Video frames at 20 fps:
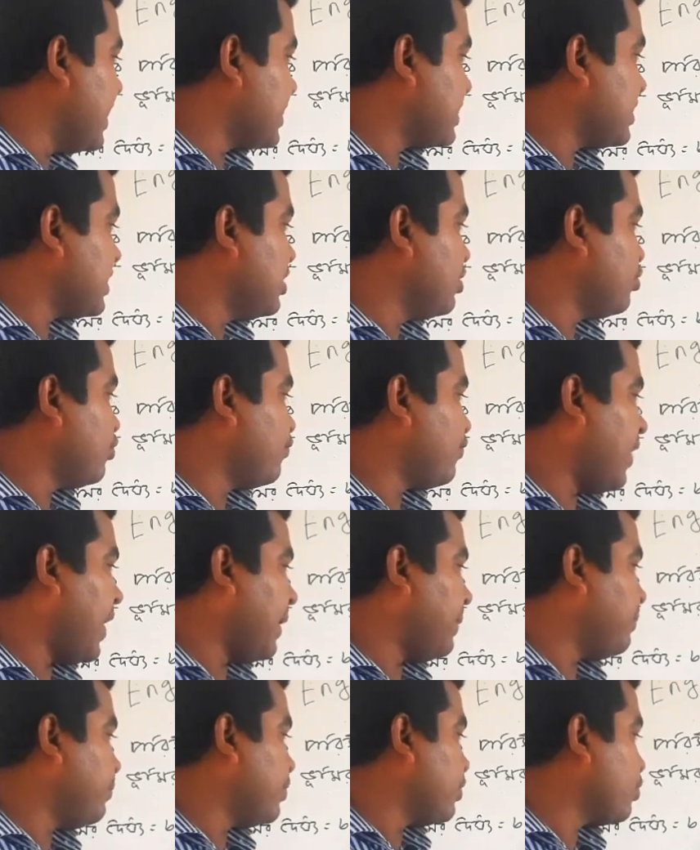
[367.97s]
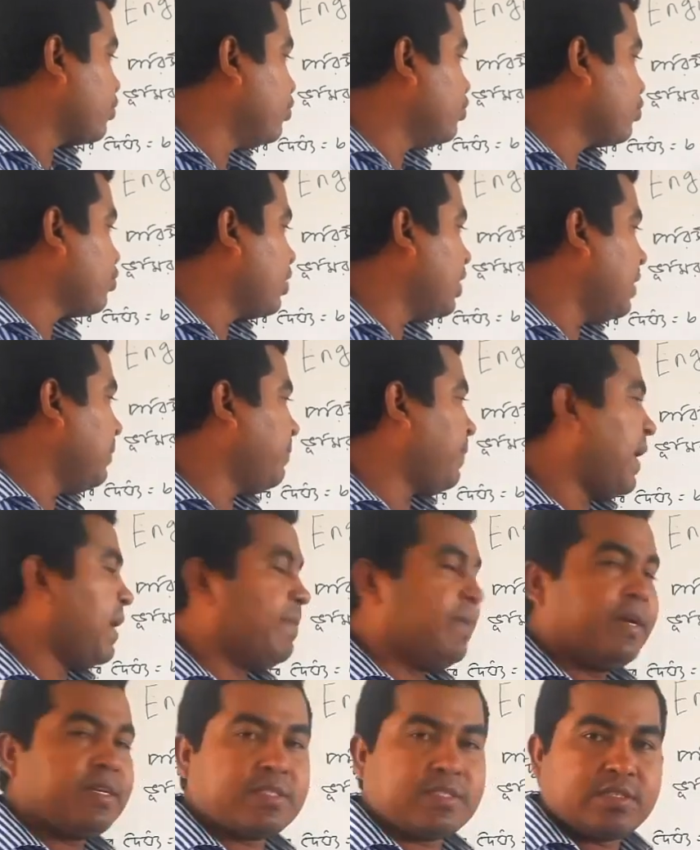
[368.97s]
এক্স ইন্টু ফাইভ গুণ করলে
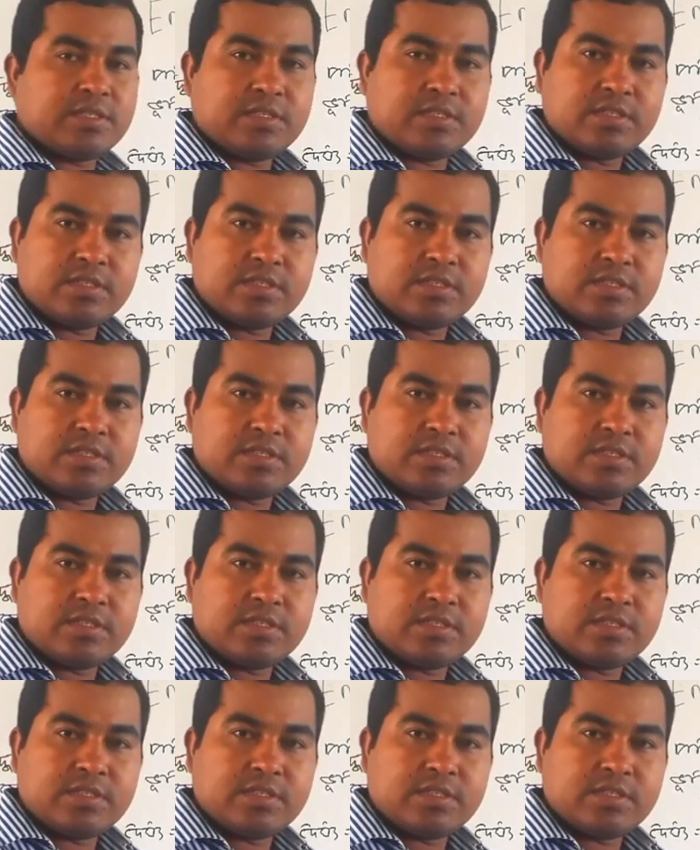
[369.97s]
ফাইভ এক্স